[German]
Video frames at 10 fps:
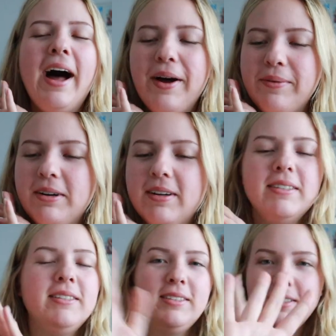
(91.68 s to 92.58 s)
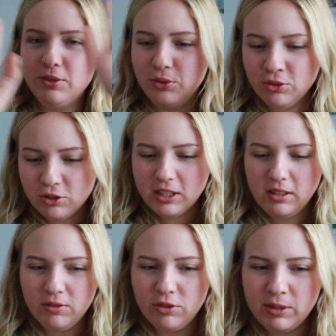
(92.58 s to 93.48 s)
Aber äh, unnötige
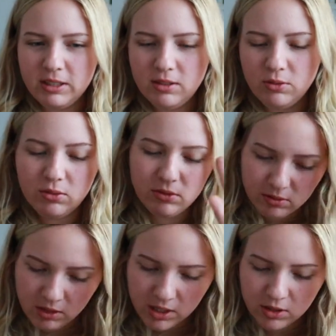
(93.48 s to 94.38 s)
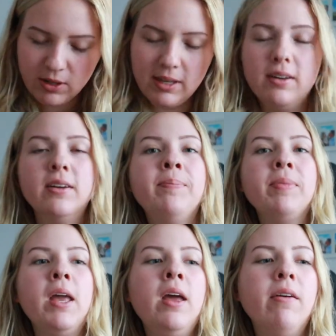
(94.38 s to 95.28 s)
Informationen zu Ende.
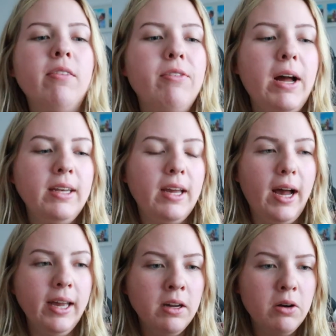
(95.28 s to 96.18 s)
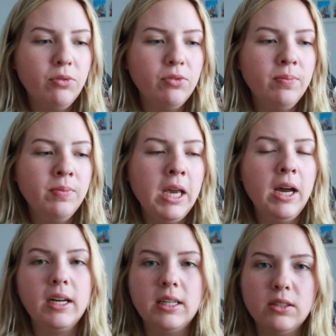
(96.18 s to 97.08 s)
Wir waren ja einkaufen,
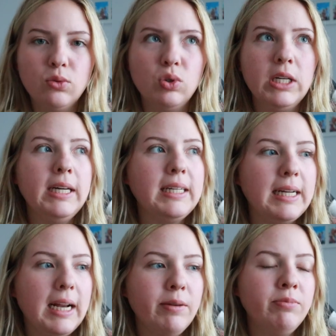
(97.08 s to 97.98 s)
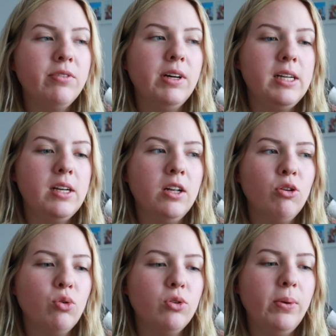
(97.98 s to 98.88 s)
hat alles gut geklappt. Wir waren danach
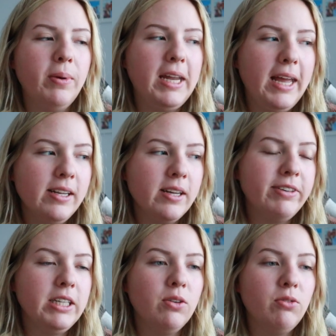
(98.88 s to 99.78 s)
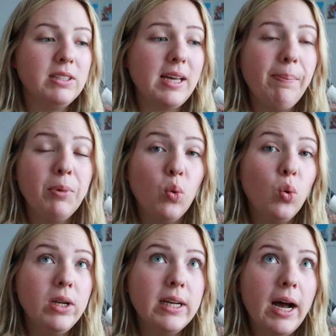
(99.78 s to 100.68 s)
noch kurz bei meinen Eltern, weil ich noch was
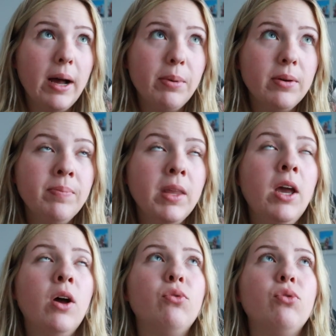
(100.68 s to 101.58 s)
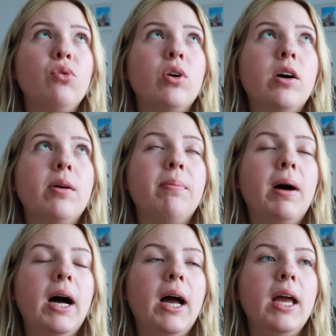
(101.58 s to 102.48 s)
abgeholt habe für
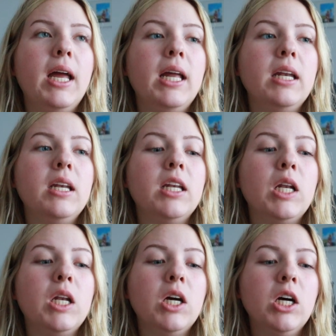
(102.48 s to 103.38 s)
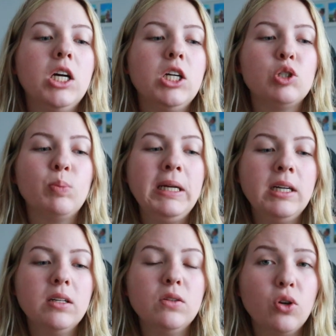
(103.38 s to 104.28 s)
mein
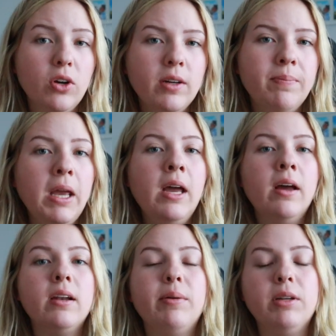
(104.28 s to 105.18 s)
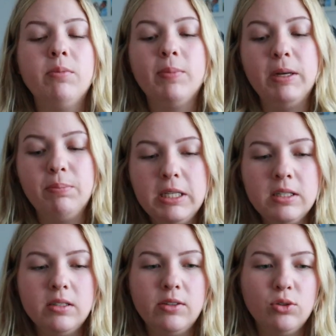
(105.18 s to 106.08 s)
Schminkzeug. Da habe ich nämlich meine
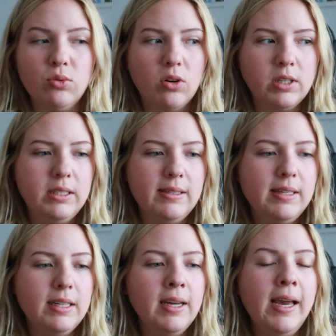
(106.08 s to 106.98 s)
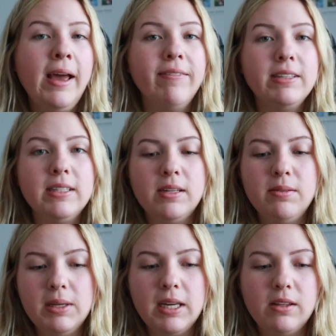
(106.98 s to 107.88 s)
Pinsel noch so organisiert. Wir sind
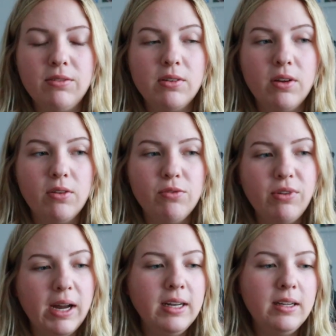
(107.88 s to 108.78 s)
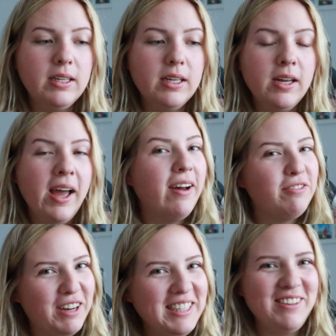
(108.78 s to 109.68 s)
nämlich jetzt finally
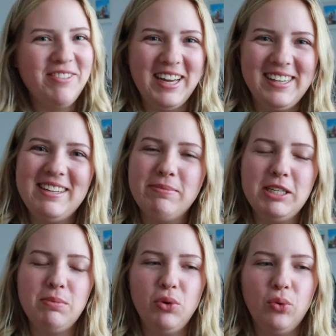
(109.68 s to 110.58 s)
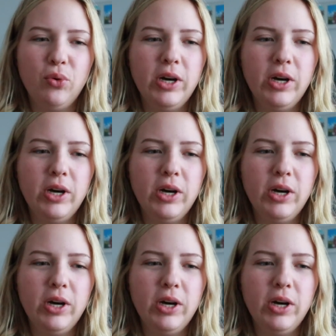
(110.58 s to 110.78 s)
fast fertig mit dem Büro.